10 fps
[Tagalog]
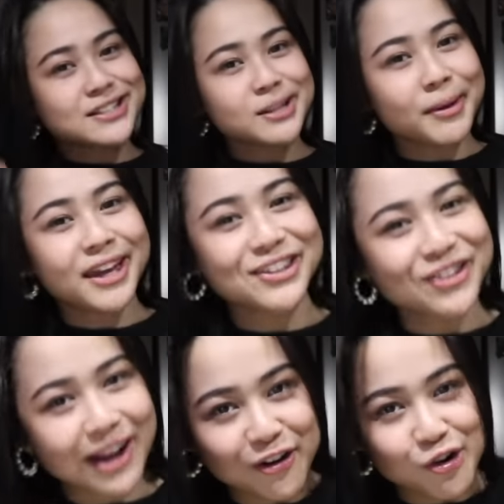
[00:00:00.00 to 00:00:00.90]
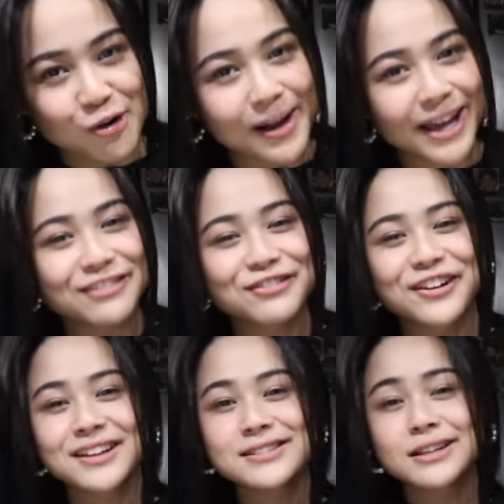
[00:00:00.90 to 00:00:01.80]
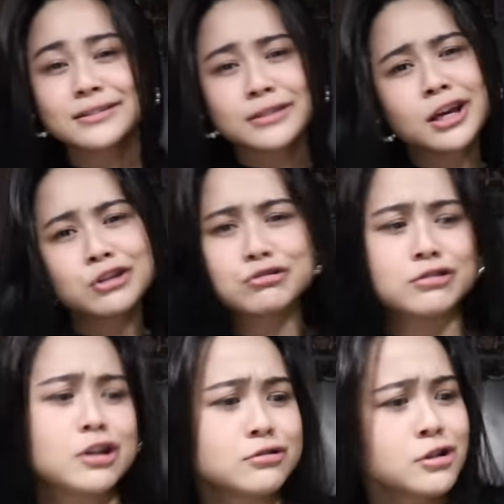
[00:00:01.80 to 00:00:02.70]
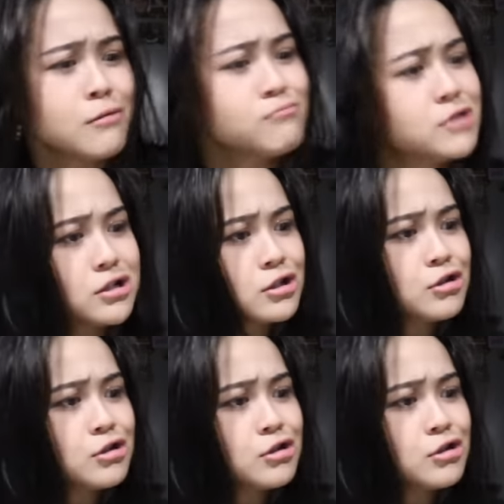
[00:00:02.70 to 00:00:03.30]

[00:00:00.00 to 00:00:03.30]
Sabayan niyo na akong kumain, friends, at tayo na mag